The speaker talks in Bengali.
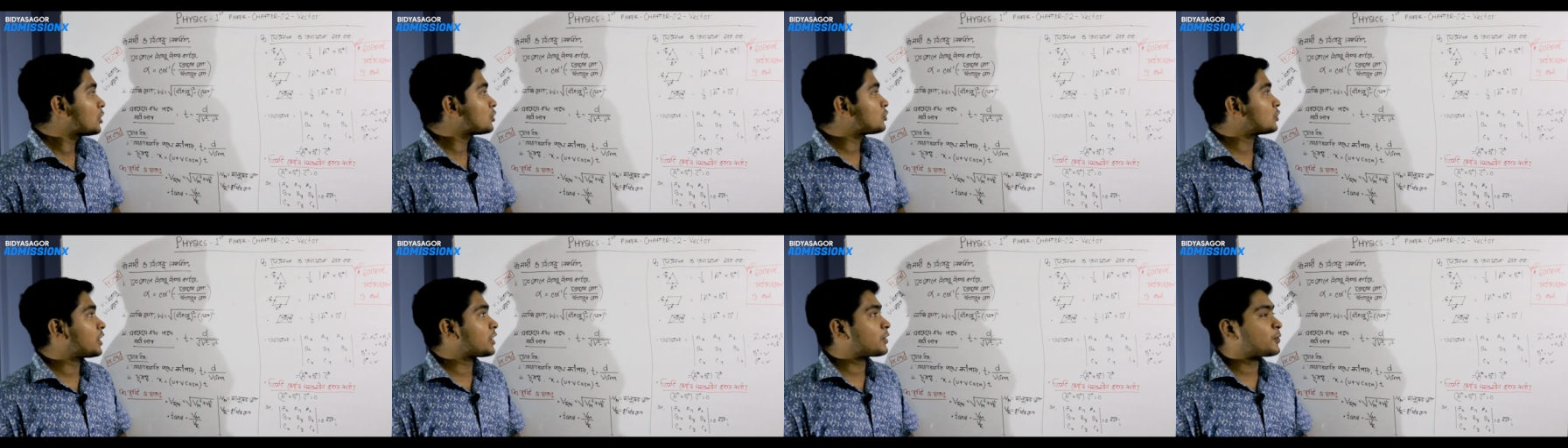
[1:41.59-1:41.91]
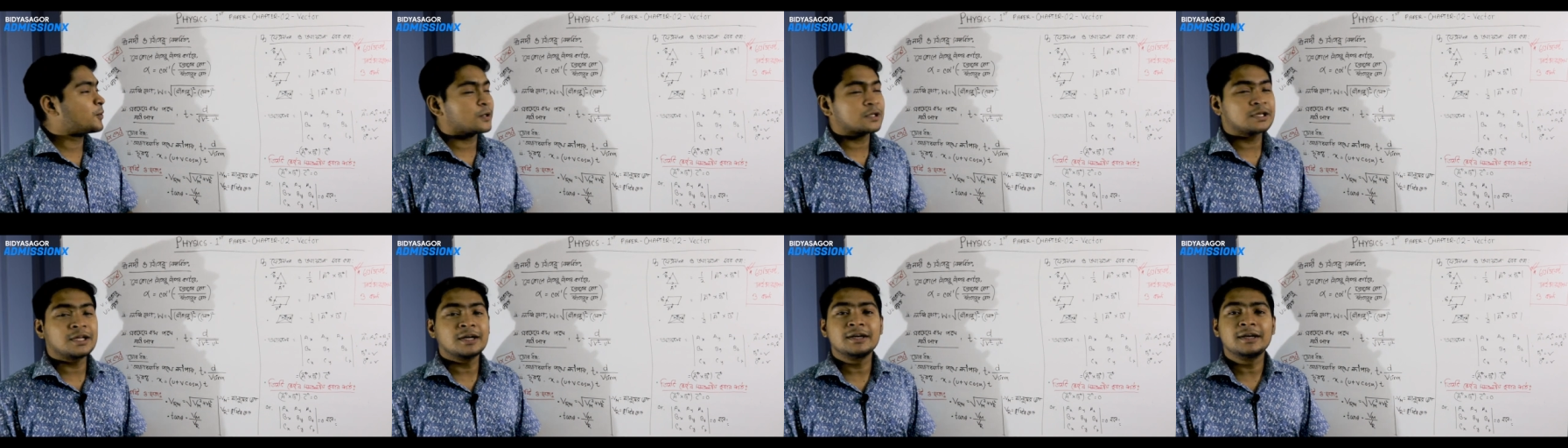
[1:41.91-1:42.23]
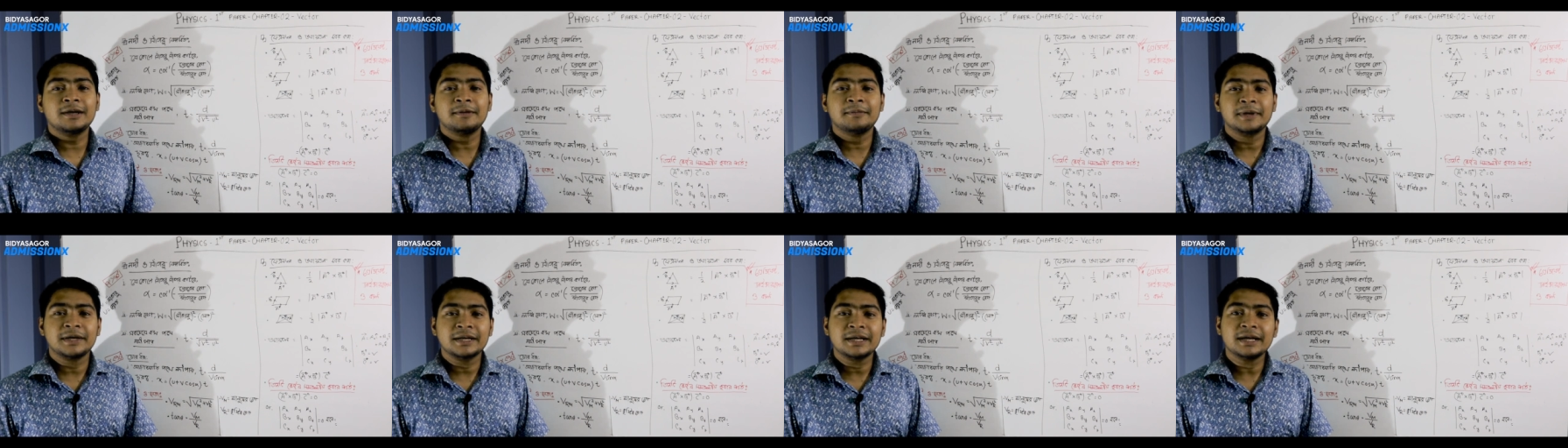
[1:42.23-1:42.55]
তো আর কথা
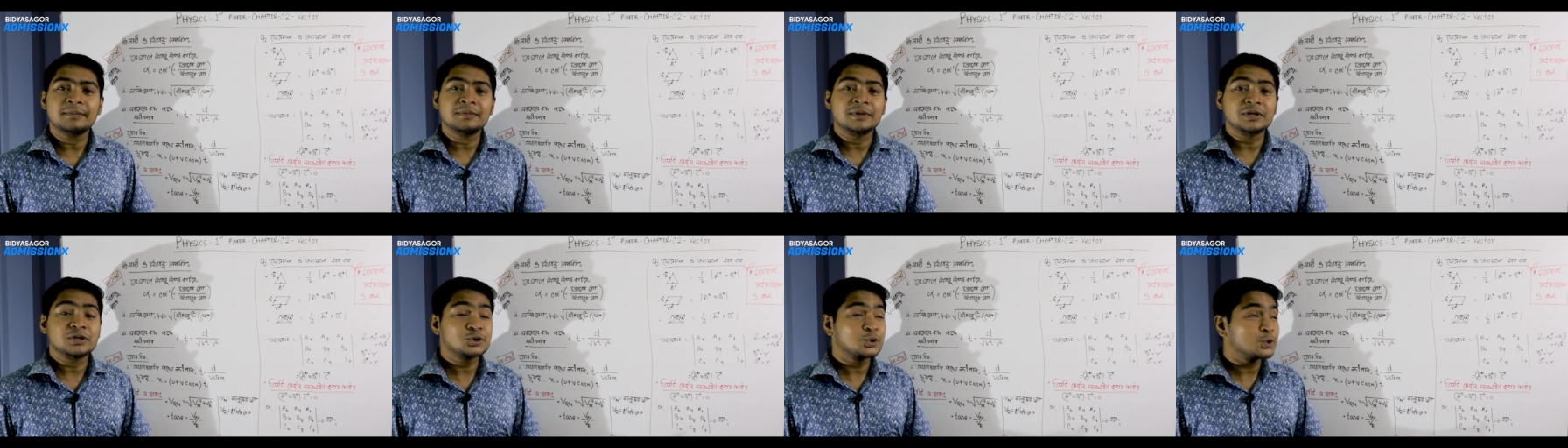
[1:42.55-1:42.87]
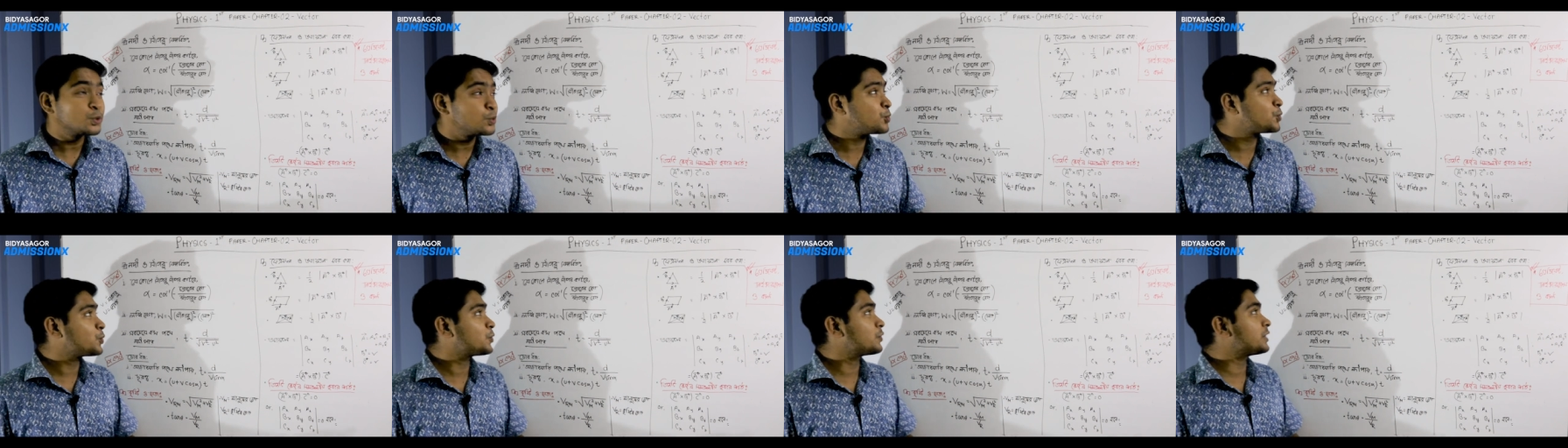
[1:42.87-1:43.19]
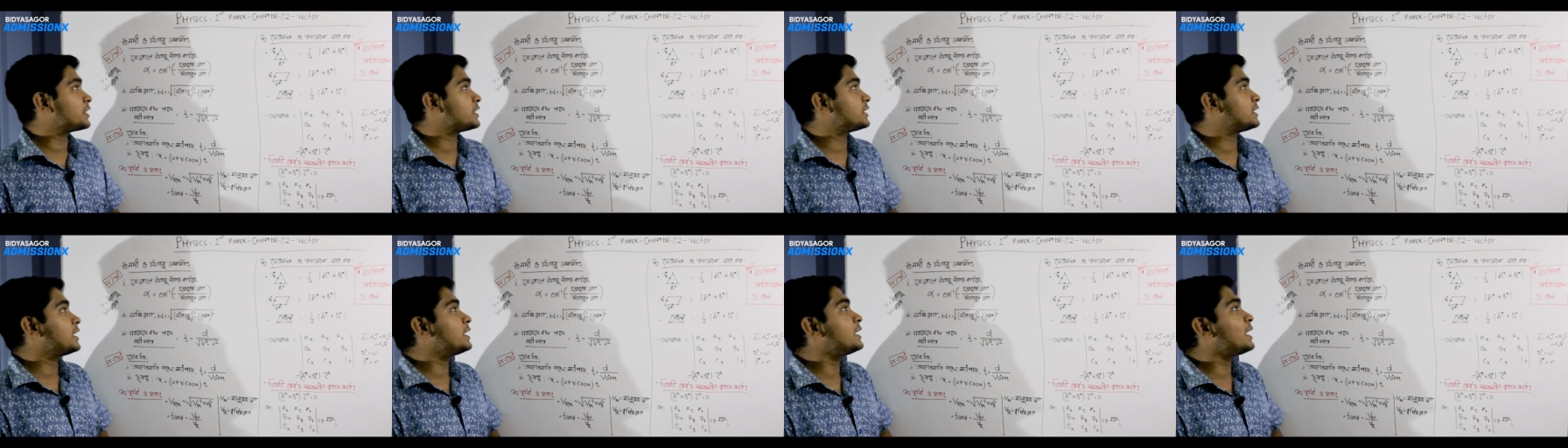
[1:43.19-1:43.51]
না বাড়িয়ে আমরা শুরু
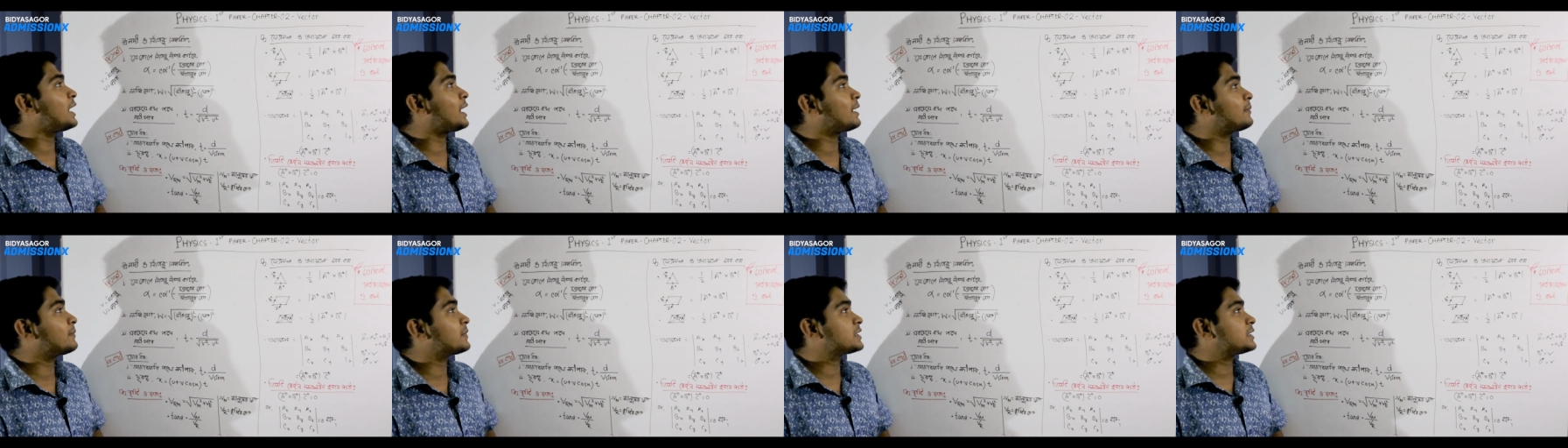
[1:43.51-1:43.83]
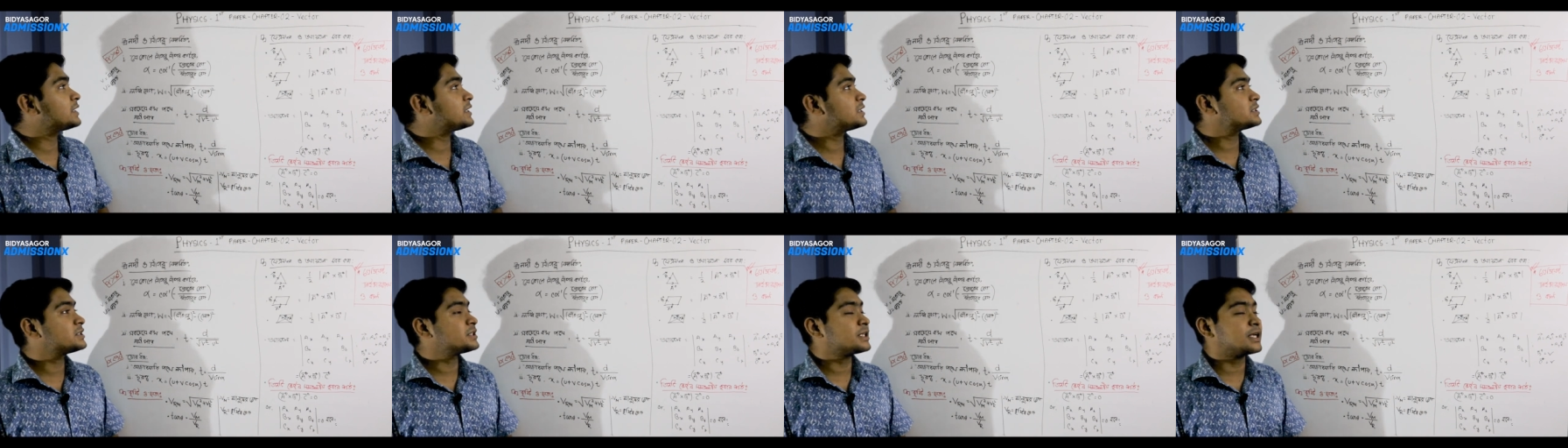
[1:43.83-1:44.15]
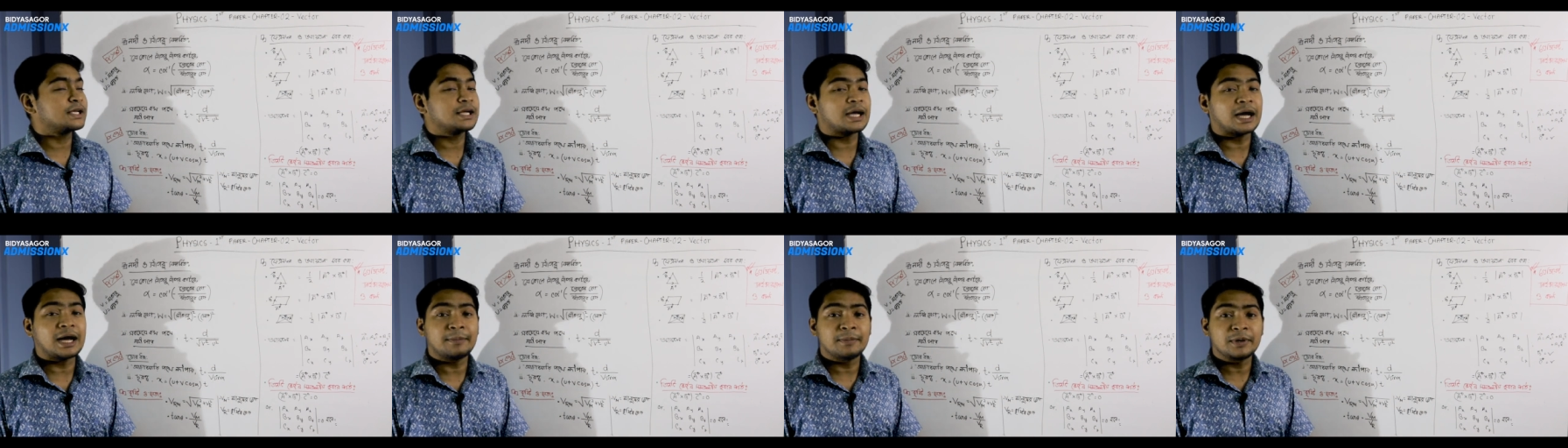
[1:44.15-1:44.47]
করে দিই আমাদের
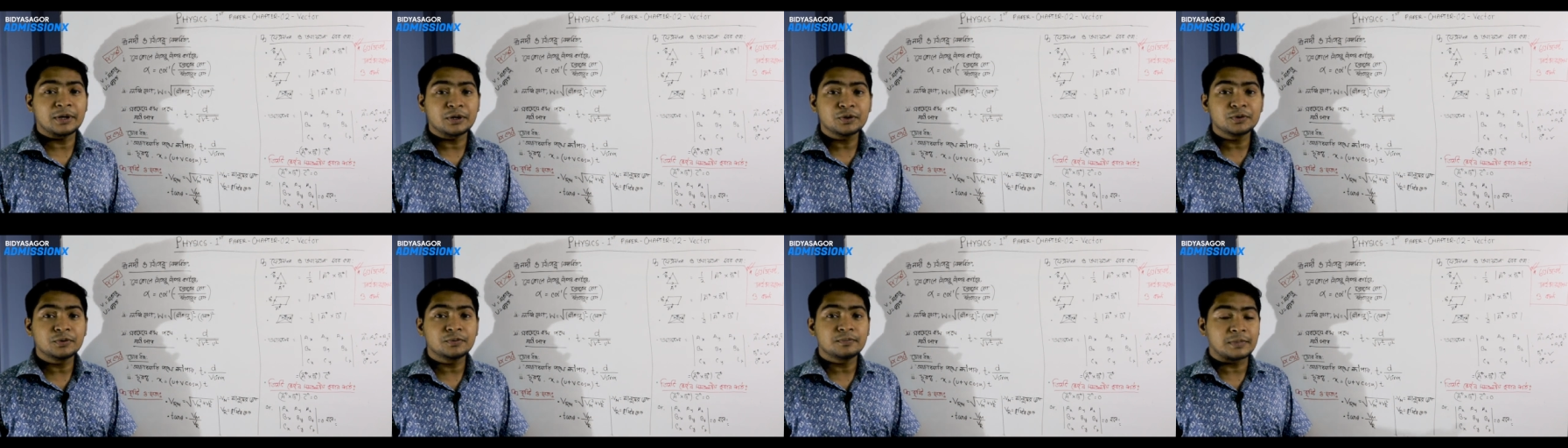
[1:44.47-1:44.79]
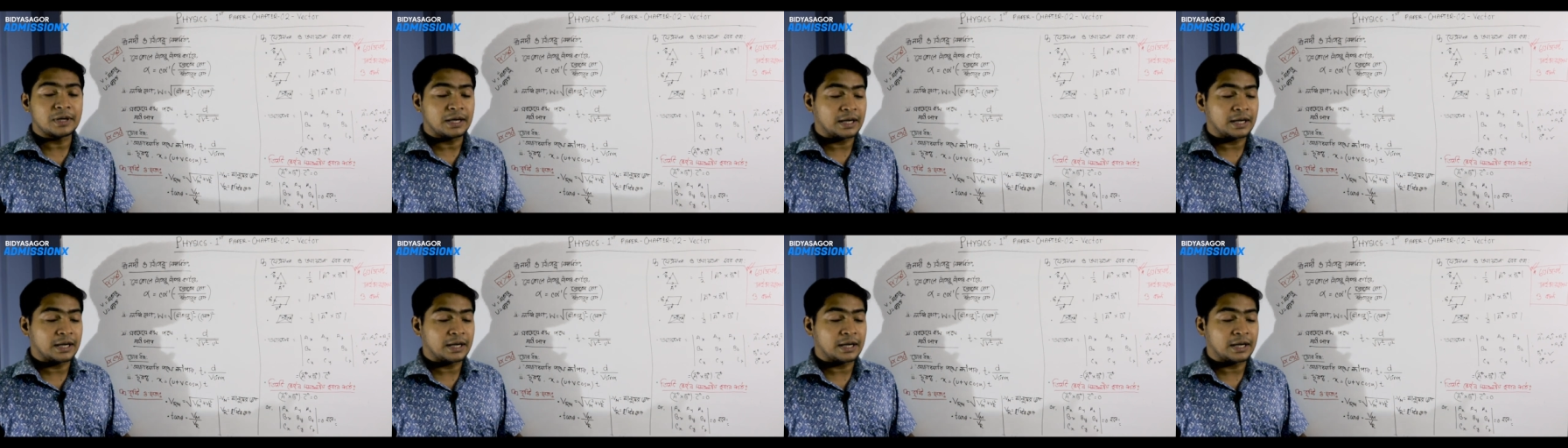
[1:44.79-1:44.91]
যেই আবারও